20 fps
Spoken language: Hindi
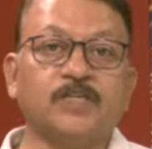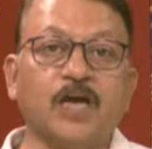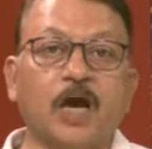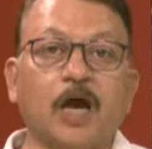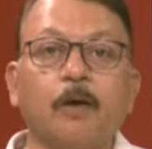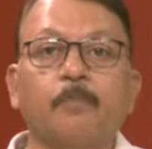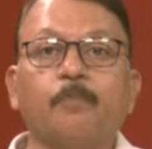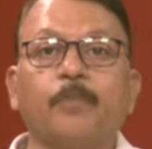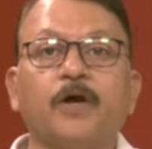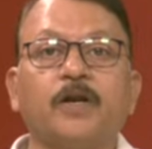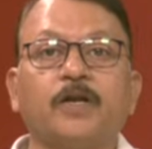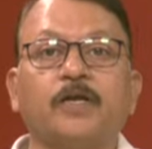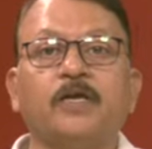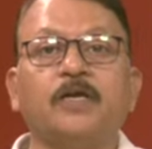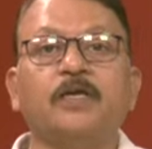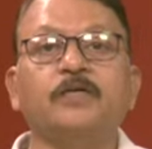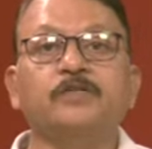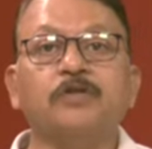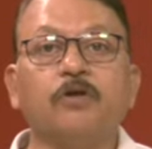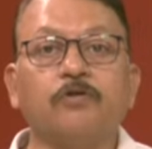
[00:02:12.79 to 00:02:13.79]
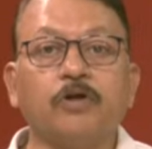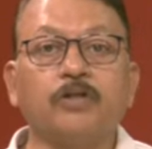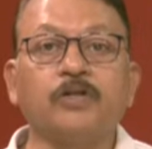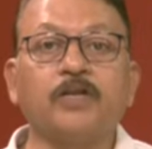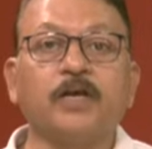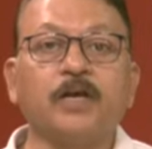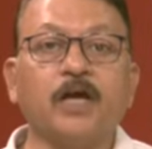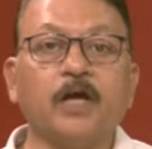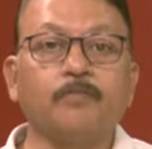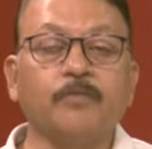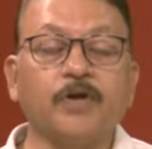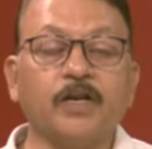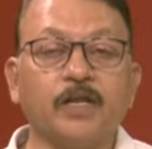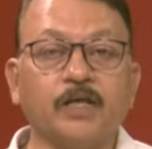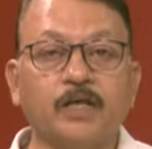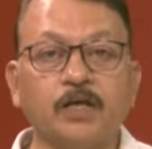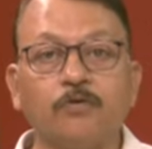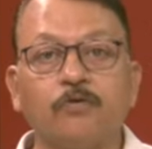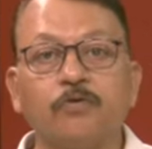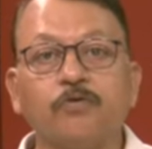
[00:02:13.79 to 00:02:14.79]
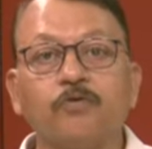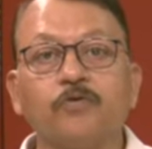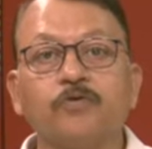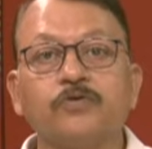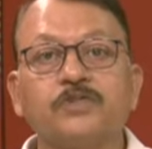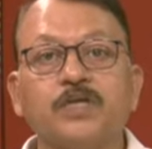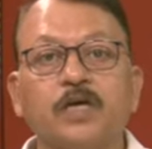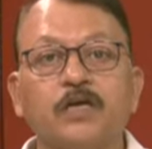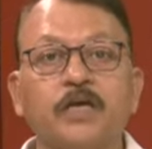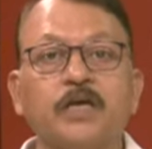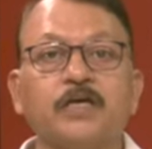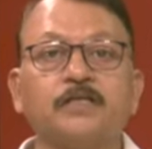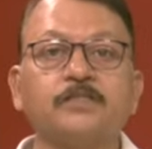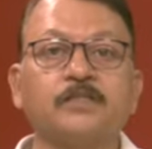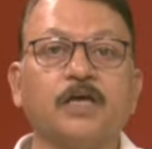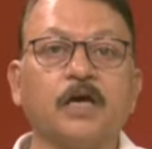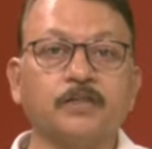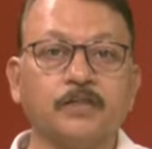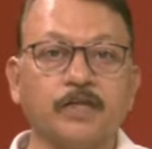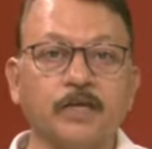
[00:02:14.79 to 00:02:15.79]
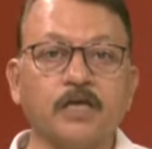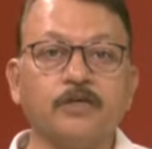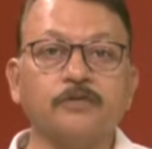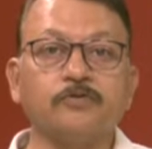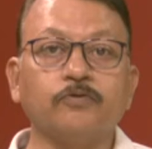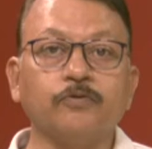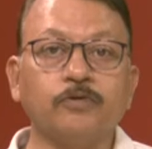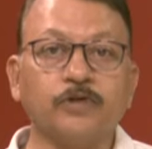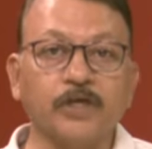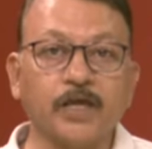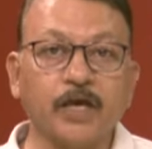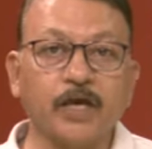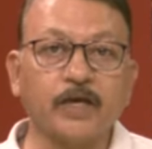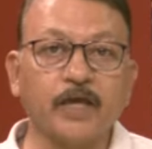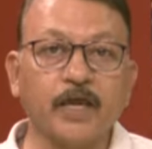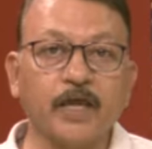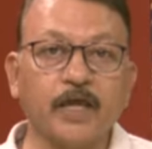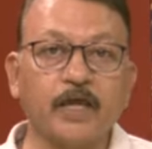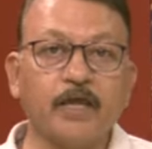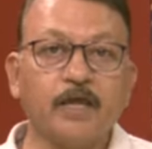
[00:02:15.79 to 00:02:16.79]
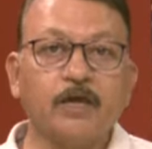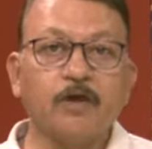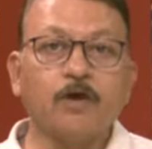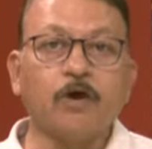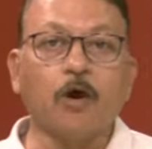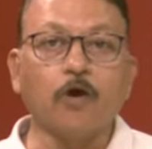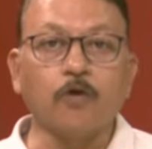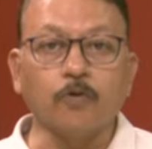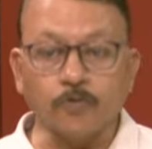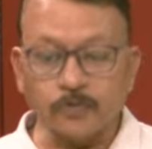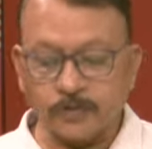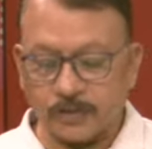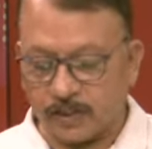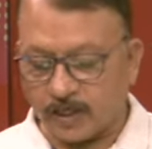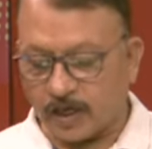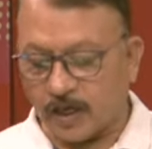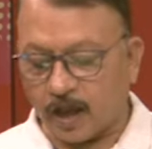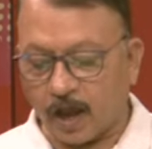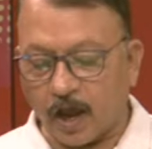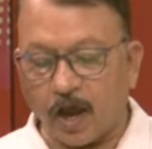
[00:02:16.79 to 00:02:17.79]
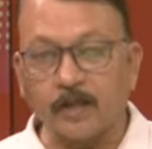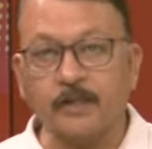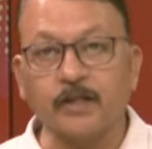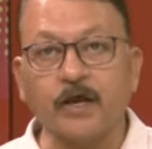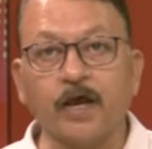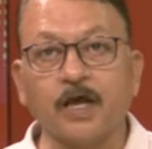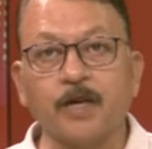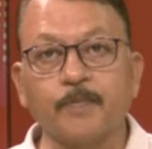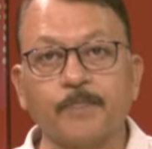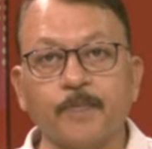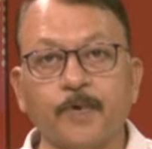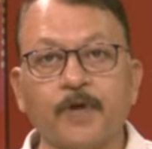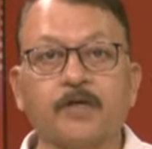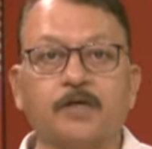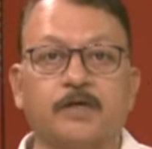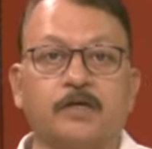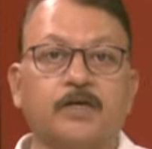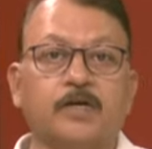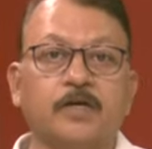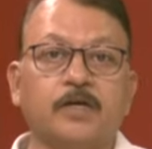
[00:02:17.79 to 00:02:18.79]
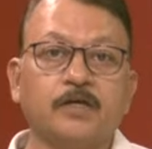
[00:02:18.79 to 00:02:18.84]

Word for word: जहां पर की ज़रूरत है काम करने की उनको एक साथ एकजुट किया गया है और उसी के आधार पर